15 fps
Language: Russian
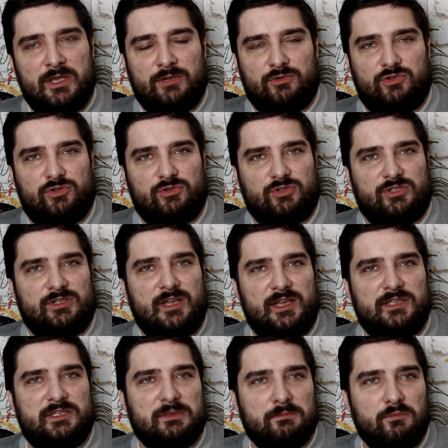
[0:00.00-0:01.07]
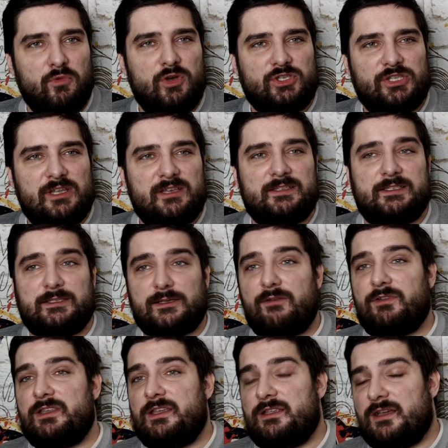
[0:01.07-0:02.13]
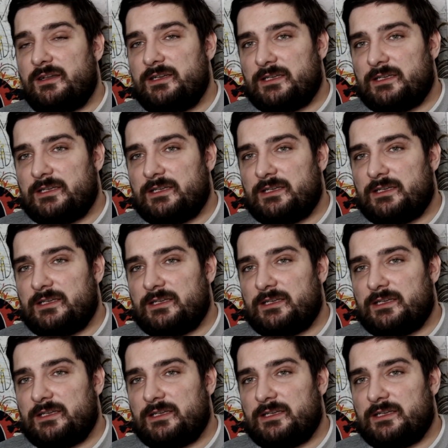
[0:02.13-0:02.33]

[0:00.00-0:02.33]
Ну что ж, знаете, мощное сравнение.